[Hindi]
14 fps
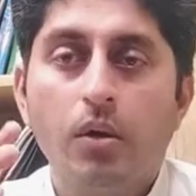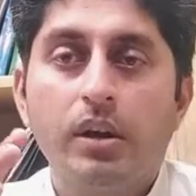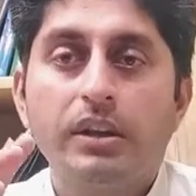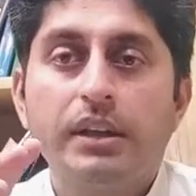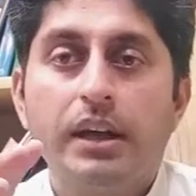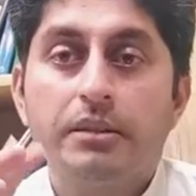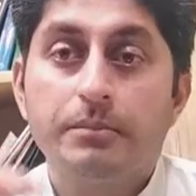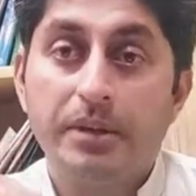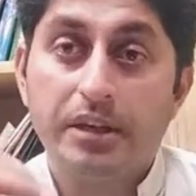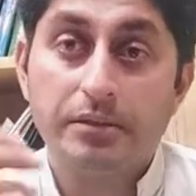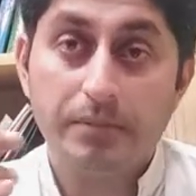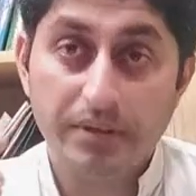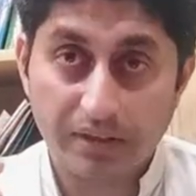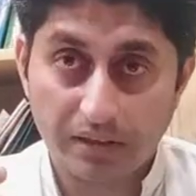और अदालत
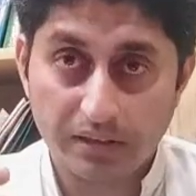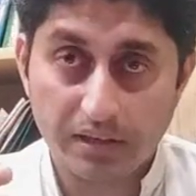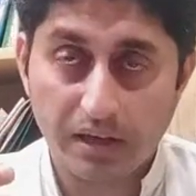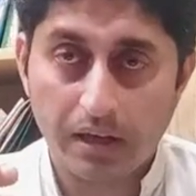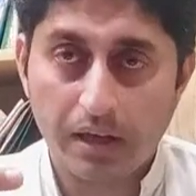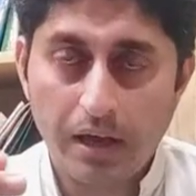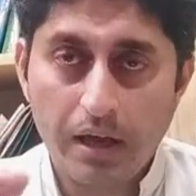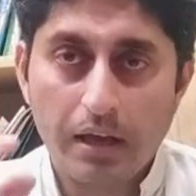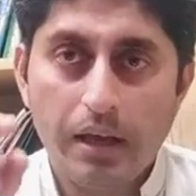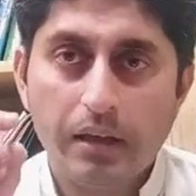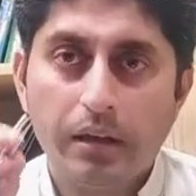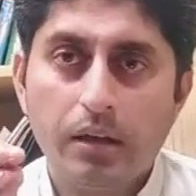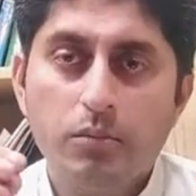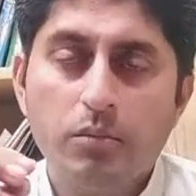बेच भी सकती है
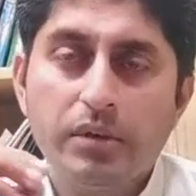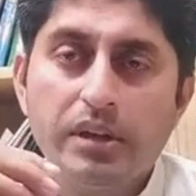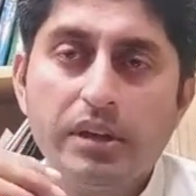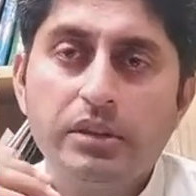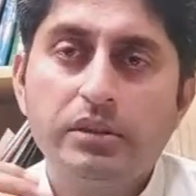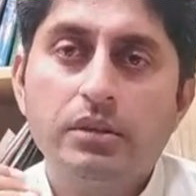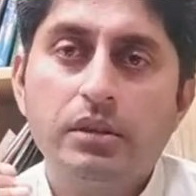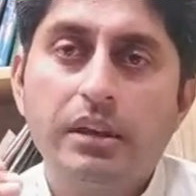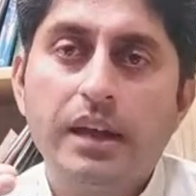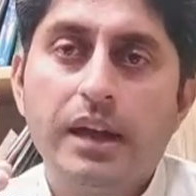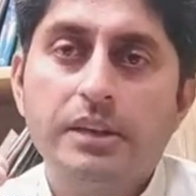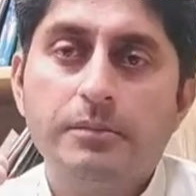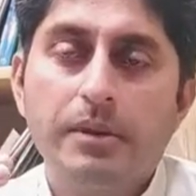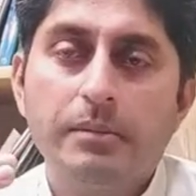लेकिन अमूमन इस
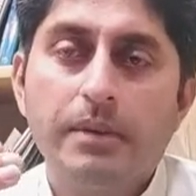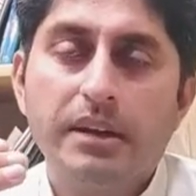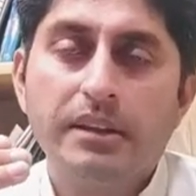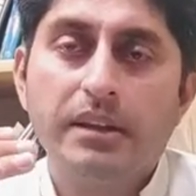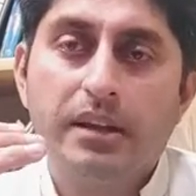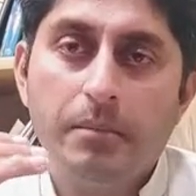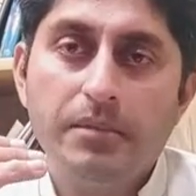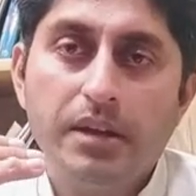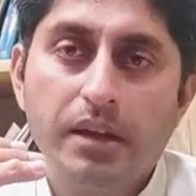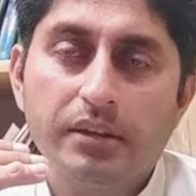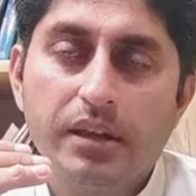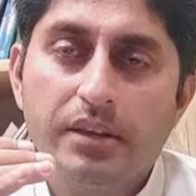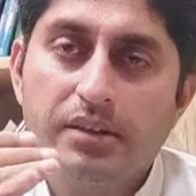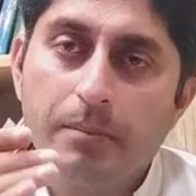लहज पे बातें कम ही
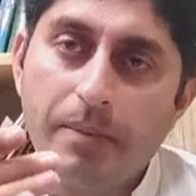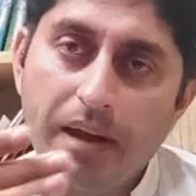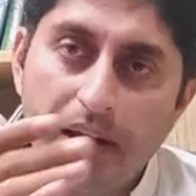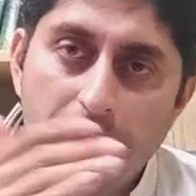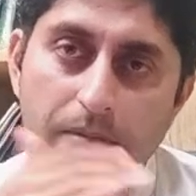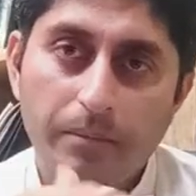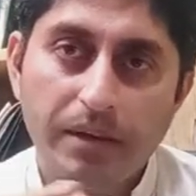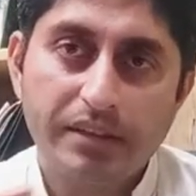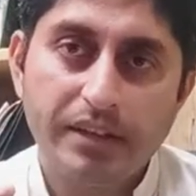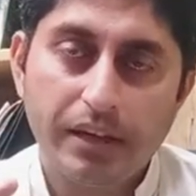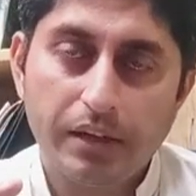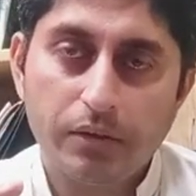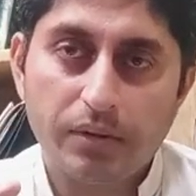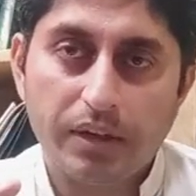आती हैं इससे पहले ही मामला
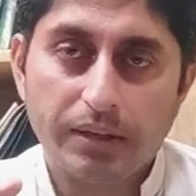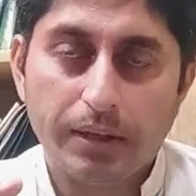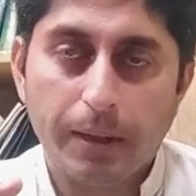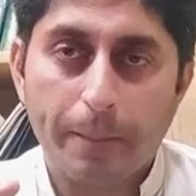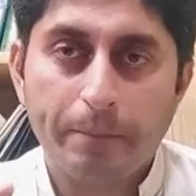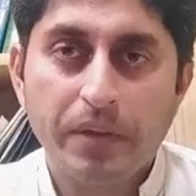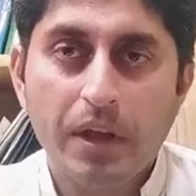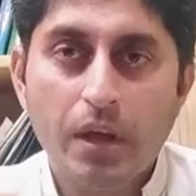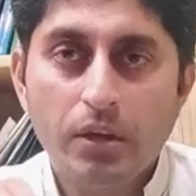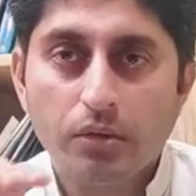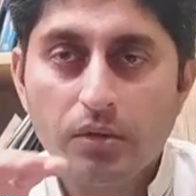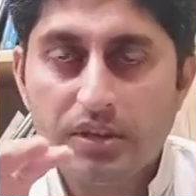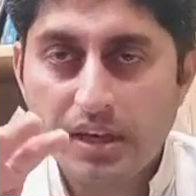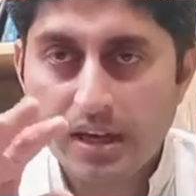सेटल हो जाते हैं
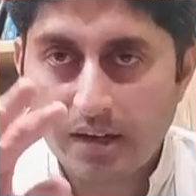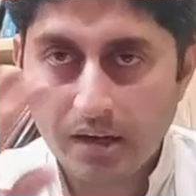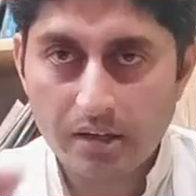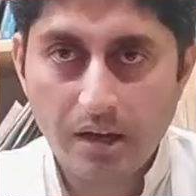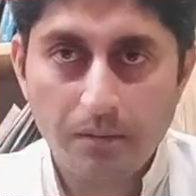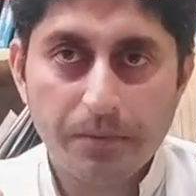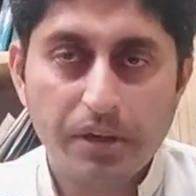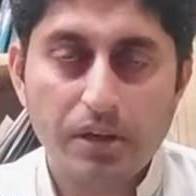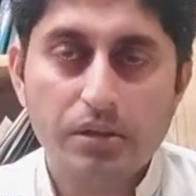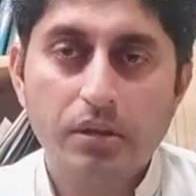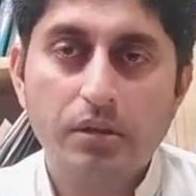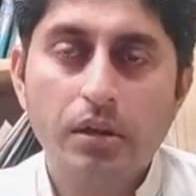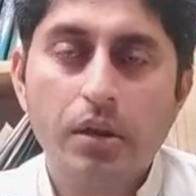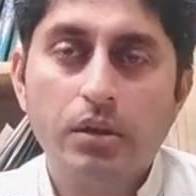तो ये कंटेंट
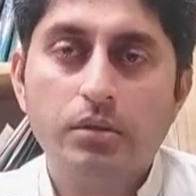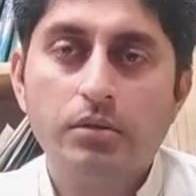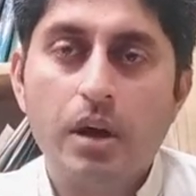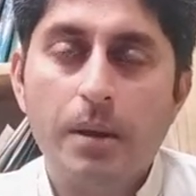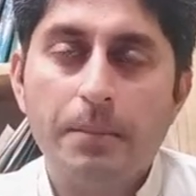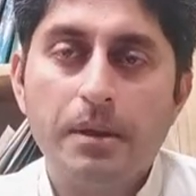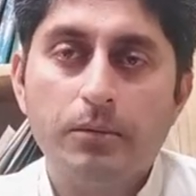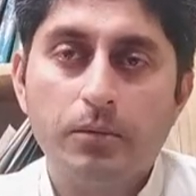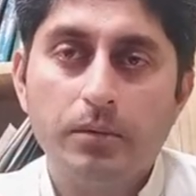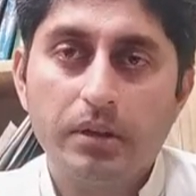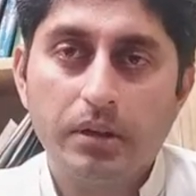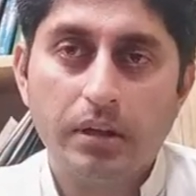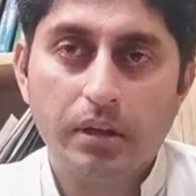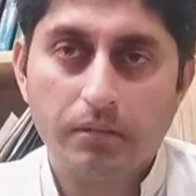पटिशन जो आपने
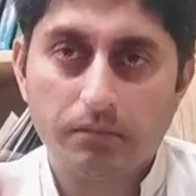अमूमन